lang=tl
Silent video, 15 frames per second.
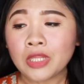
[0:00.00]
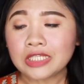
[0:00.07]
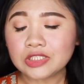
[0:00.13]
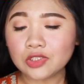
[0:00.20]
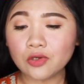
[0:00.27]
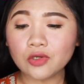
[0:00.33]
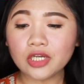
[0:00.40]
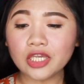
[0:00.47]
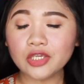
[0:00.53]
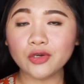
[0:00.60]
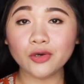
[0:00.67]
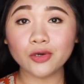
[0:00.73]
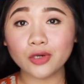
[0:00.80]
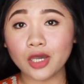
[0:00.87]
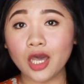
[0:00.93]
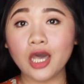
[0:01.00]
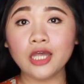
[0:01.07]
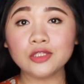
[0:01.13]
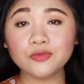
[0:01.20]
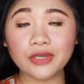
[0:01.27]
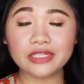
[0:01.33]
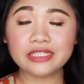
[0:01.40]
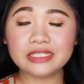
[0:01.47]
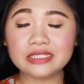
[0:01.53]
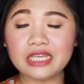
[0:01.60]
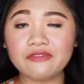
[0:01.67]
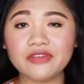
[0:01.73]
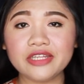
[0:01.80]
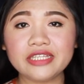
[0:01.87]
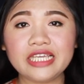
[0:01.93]
So ngayong uh,
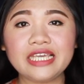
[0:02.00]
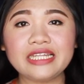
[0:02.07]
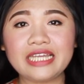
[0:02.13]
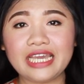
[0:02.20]
2017,